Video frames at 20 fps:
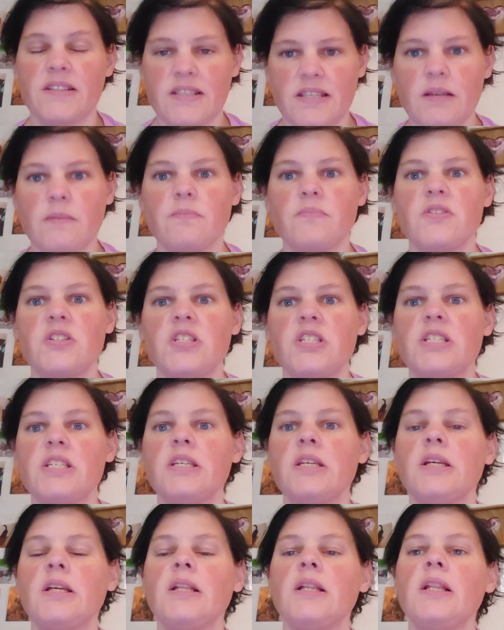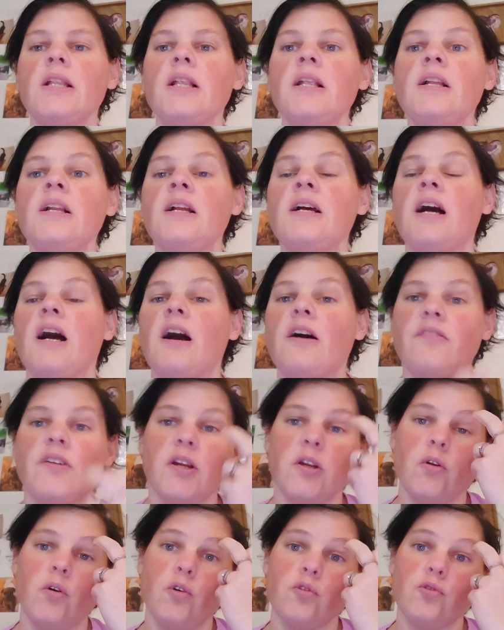samedi
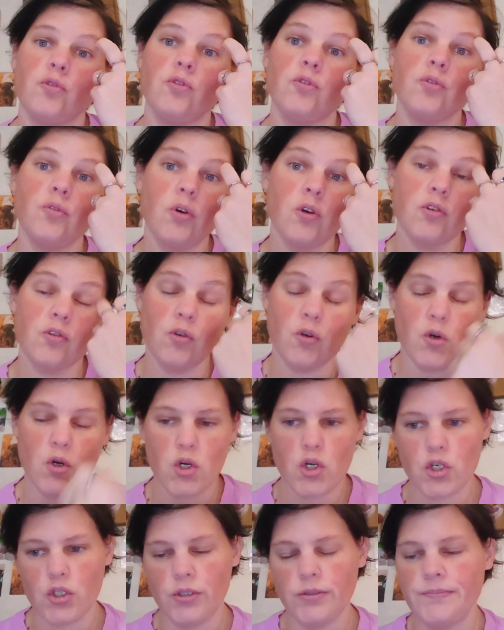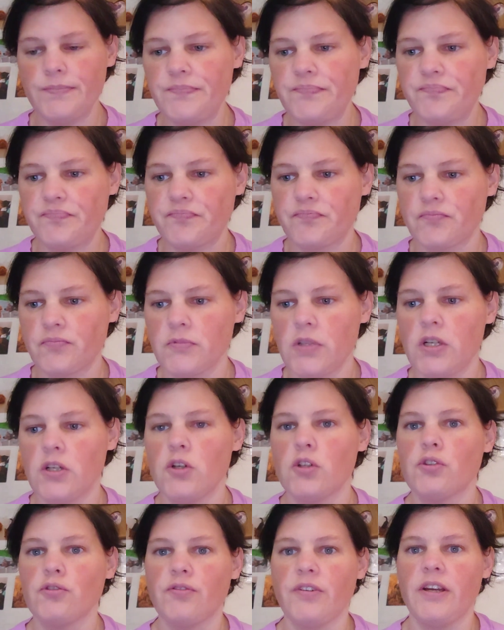avec le retour de course Auchan
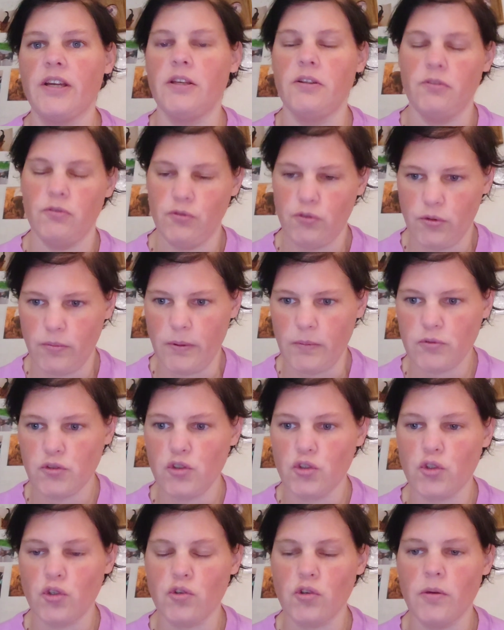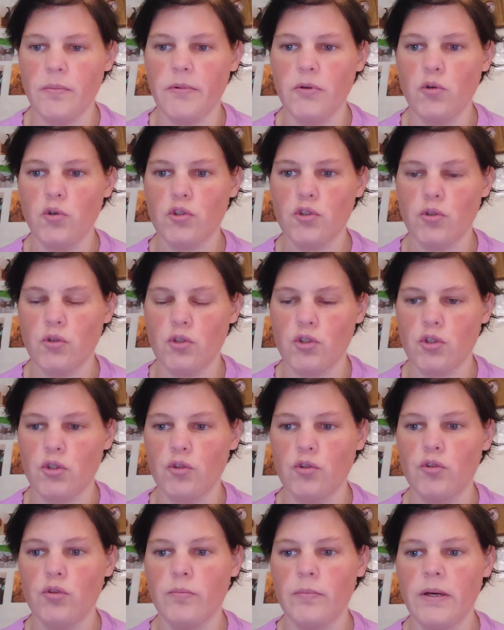que je ferai demain parce que je reçois mes courses
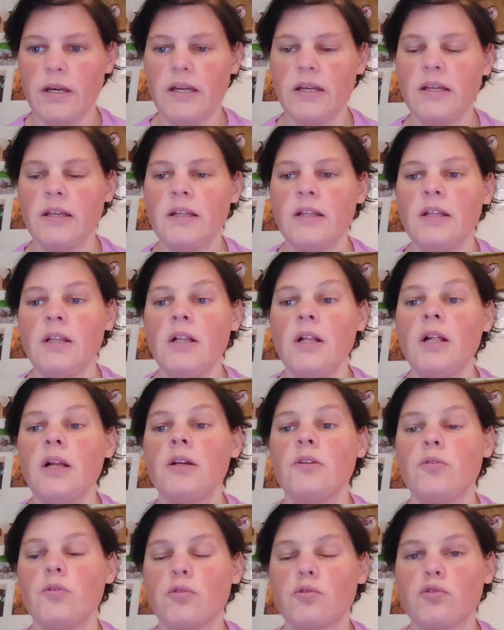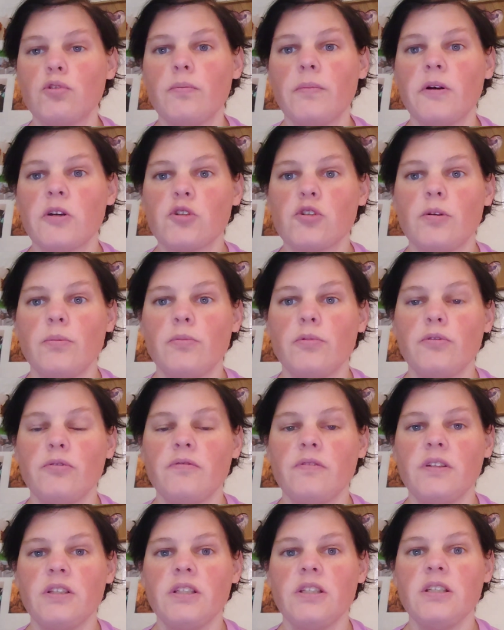Auchan demain. Donc demain je dois me
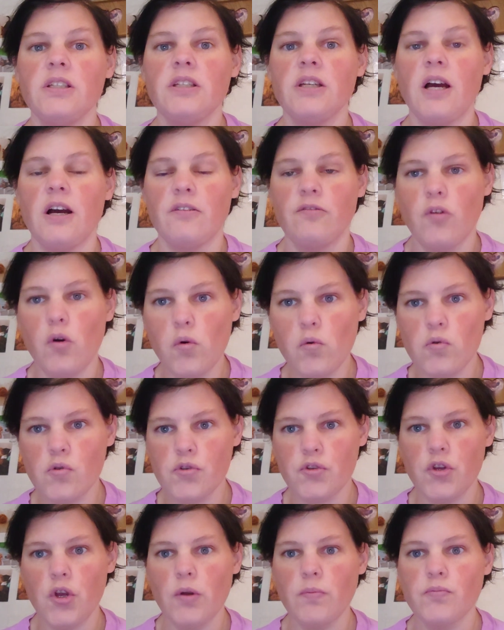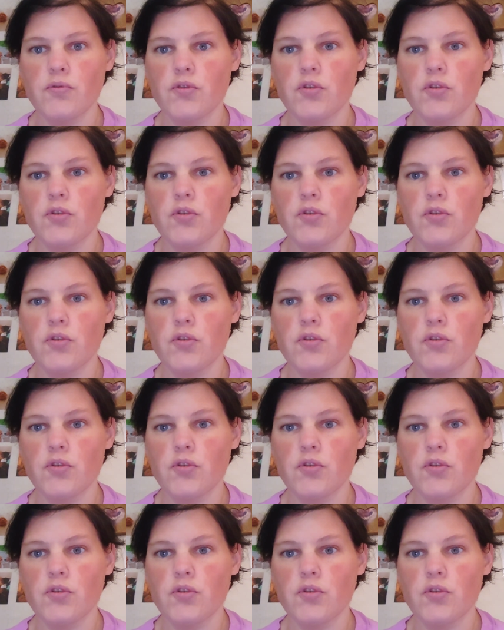lever avant 11h